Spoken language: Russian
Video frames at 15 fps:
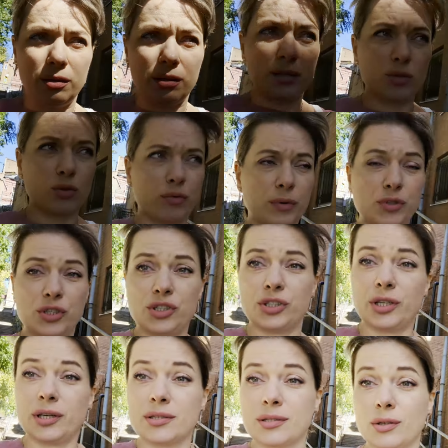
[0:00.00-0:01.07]
Ростов вообще
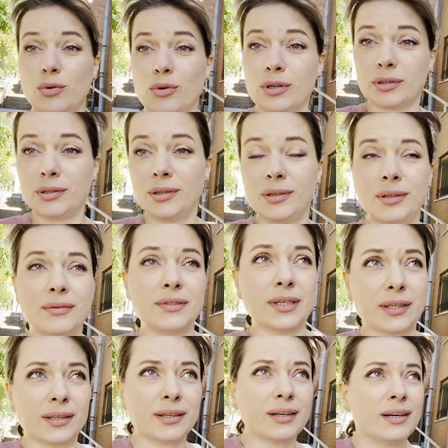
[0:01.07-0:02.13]
считается город
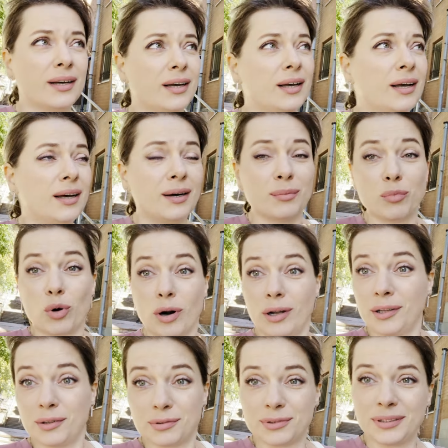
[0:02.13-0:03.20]
всяких
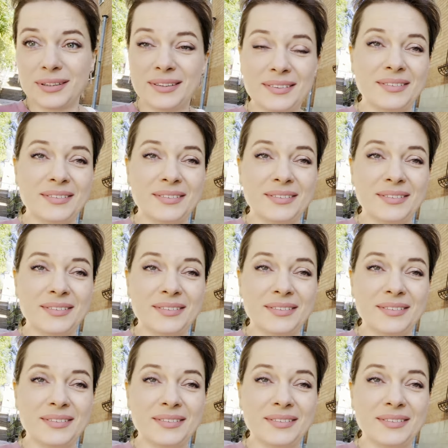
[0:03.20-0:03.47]
муралов,